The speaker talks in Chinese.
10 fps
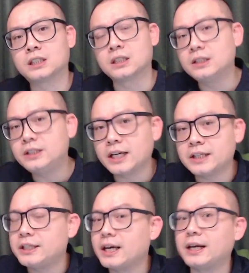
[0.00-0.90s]
直接
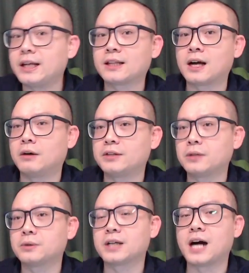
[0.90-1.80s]
牵连到电
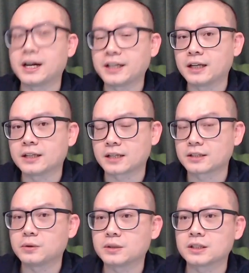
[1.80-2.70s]
动车行业的上市
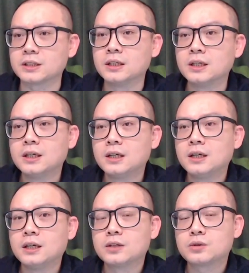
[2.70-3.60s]
公司
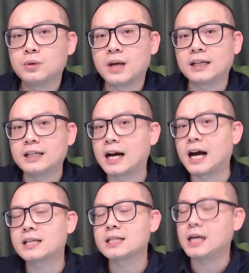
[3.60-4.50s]
数量应该
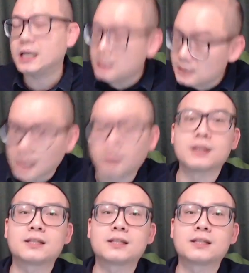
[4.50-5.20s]
还是很少，